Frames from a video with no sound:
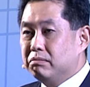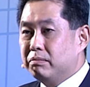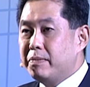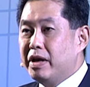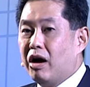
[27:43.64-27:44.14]

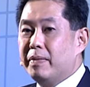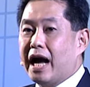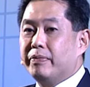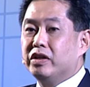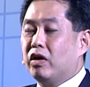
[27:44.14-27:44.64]
ไม่มีข้อบังคั
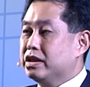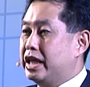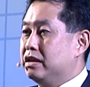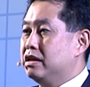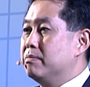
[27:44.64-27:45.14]
บที่ต้องติ
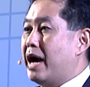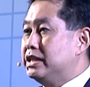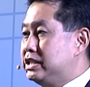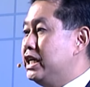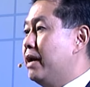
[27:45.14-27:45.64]
ดเครื่องหมาย
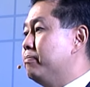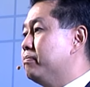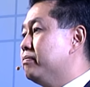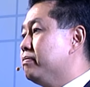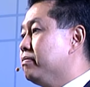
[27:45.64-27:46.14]
จี เอ็ม
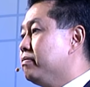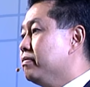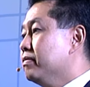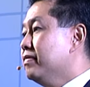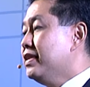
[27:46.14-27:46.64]

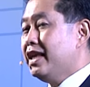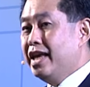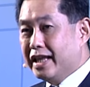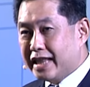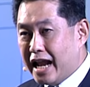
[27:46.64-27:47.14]

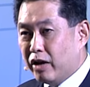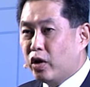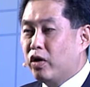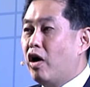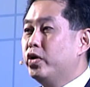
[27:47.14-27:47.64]
แต่เราต้
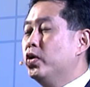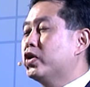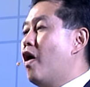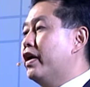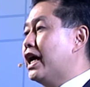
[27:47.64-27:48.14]
องรอดู
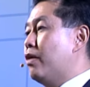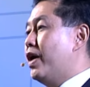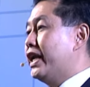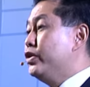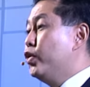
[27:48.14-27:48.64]
ต่อนะครับว่า
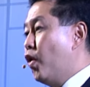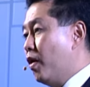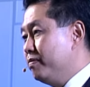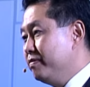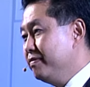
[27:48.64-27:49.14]
ในยุโรป
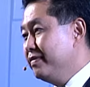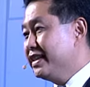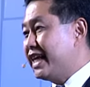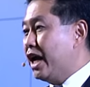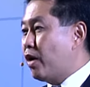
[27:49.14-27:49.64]

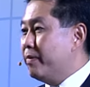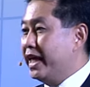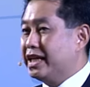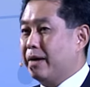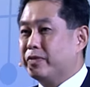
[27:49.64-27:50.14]
จะให้ความเห็น
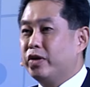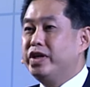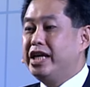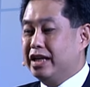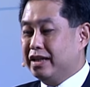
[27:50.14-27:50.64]
กับเทคโนโล
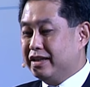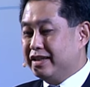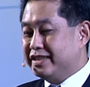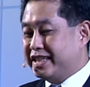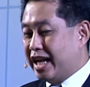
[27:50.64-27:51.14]
ยี
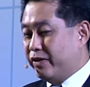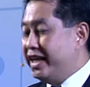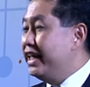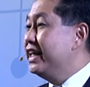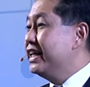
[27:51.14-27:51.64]
สิ่งเหล่า
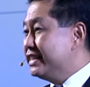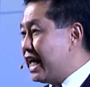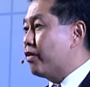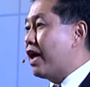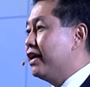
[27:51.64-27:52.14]
นี้อ
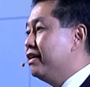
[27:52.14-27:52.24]
ย่างไร